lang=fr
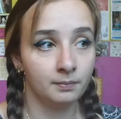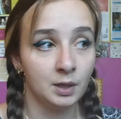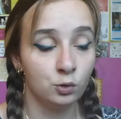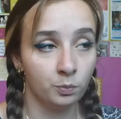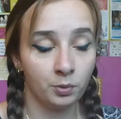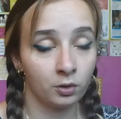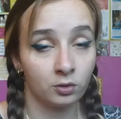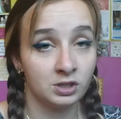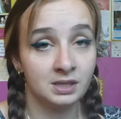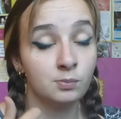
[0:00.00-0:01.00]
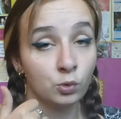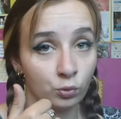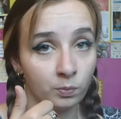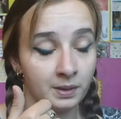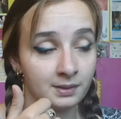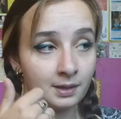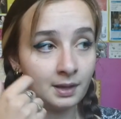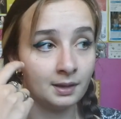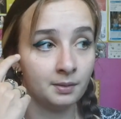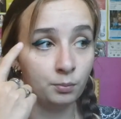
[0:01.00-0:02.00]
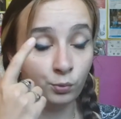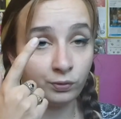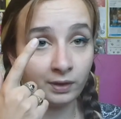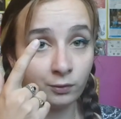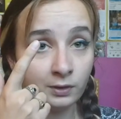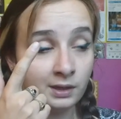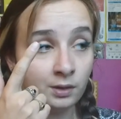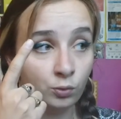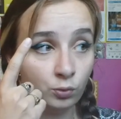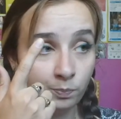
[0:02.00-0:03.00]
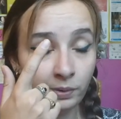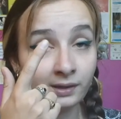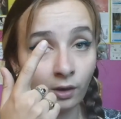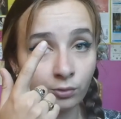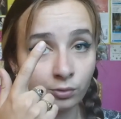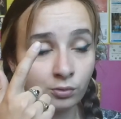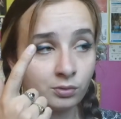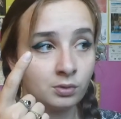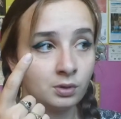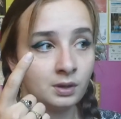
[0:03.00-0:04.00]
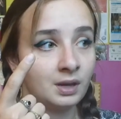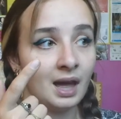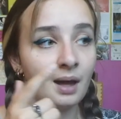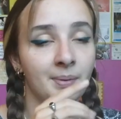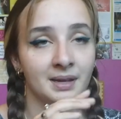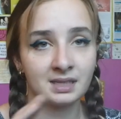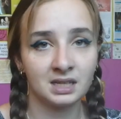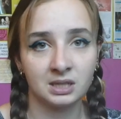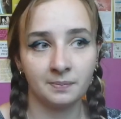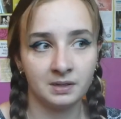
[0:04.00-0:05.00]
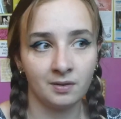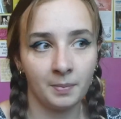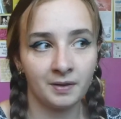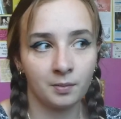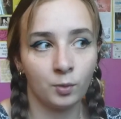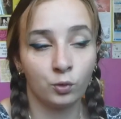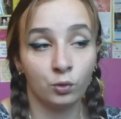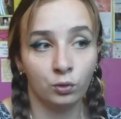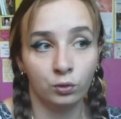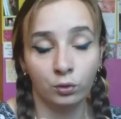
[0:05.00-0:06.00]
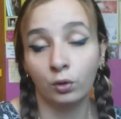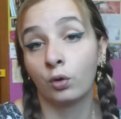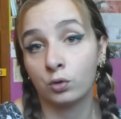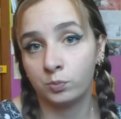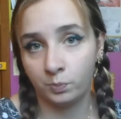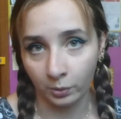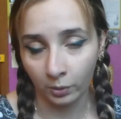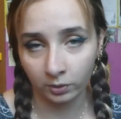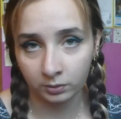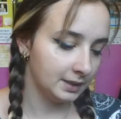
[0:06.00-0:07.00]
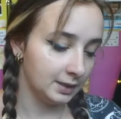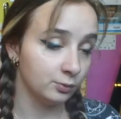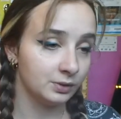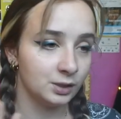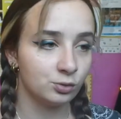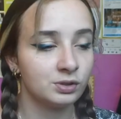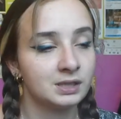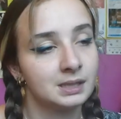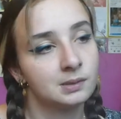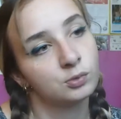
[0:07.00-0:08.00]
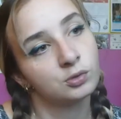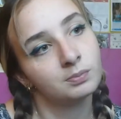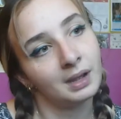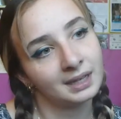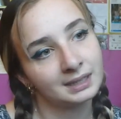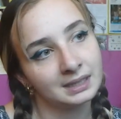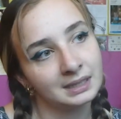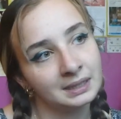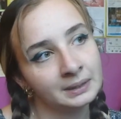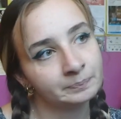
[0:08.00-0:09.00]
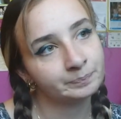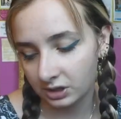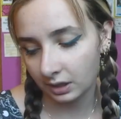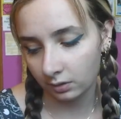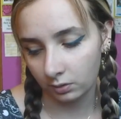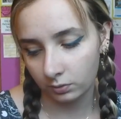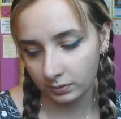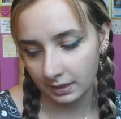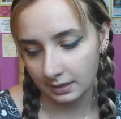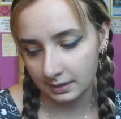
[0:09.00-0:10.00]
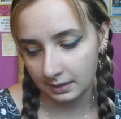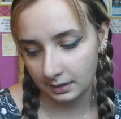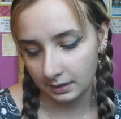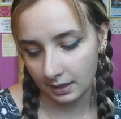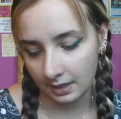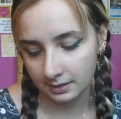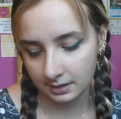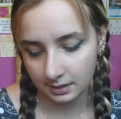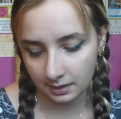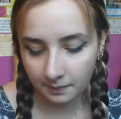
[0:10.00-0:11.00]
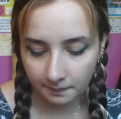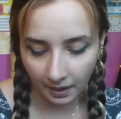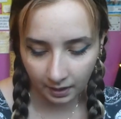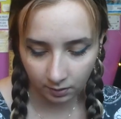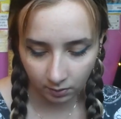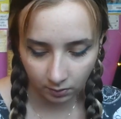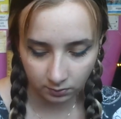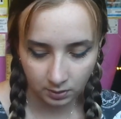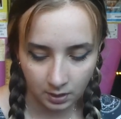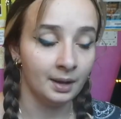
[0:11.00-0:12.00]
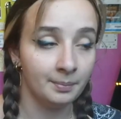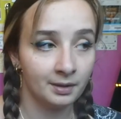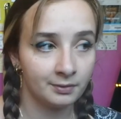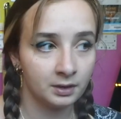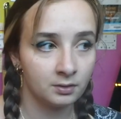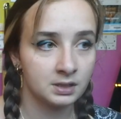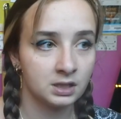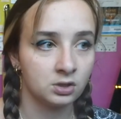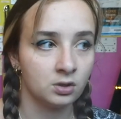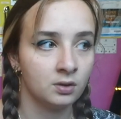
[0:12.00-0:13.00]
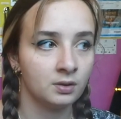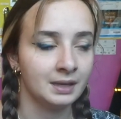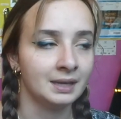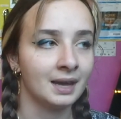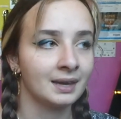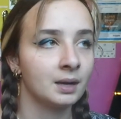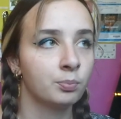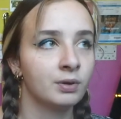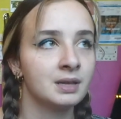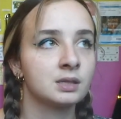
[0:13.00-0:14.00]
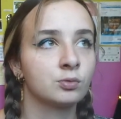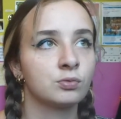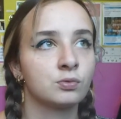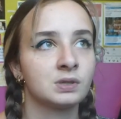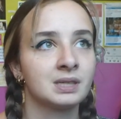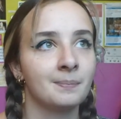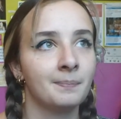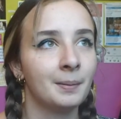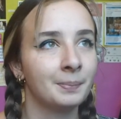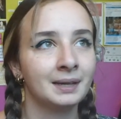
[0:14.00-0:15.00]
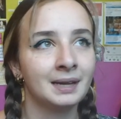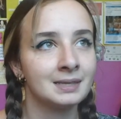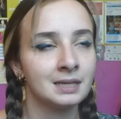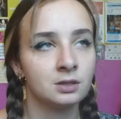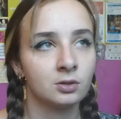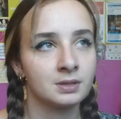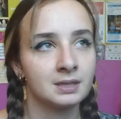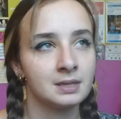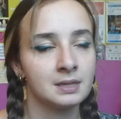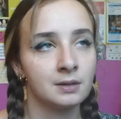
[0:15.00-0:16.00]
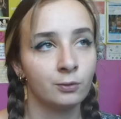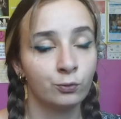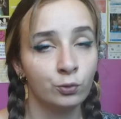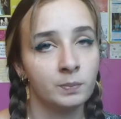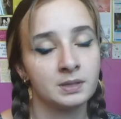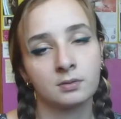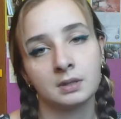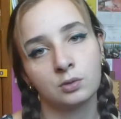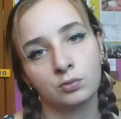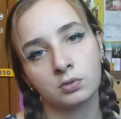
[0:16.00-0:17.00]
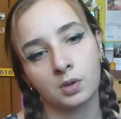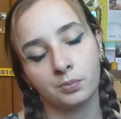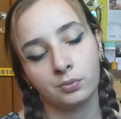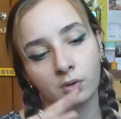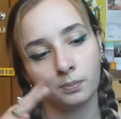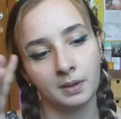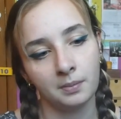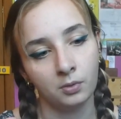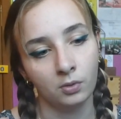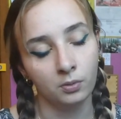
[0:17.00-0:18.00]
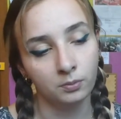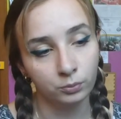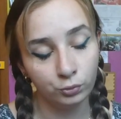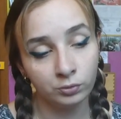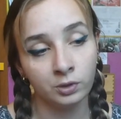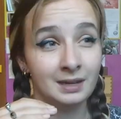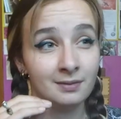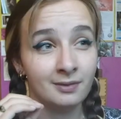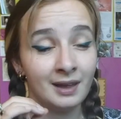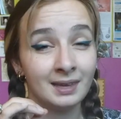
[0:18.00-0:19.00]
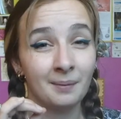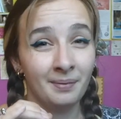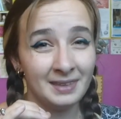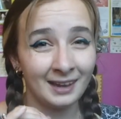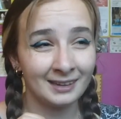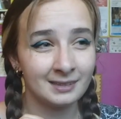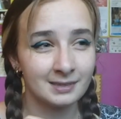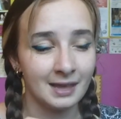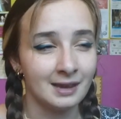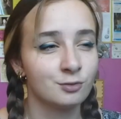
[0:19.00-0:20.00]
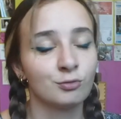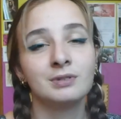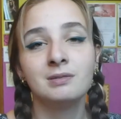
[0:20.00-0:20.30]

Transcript: mes deux peurs que j'ai dit, me tromper de train, me faire voler ou perdre un truc, à part ça, j'avais pas vraiment de, gros grosses peurs. Et donc les choses qui m'ont marqué, chaque rencontre a été assez marquante. La bienveillance des gens et à quel point est-ce qu'on s'est pas pris la tête, genre c'était fou parce qu'on est tous un peu dans le même euh, mood. Les vagues à Biarritz, elles sont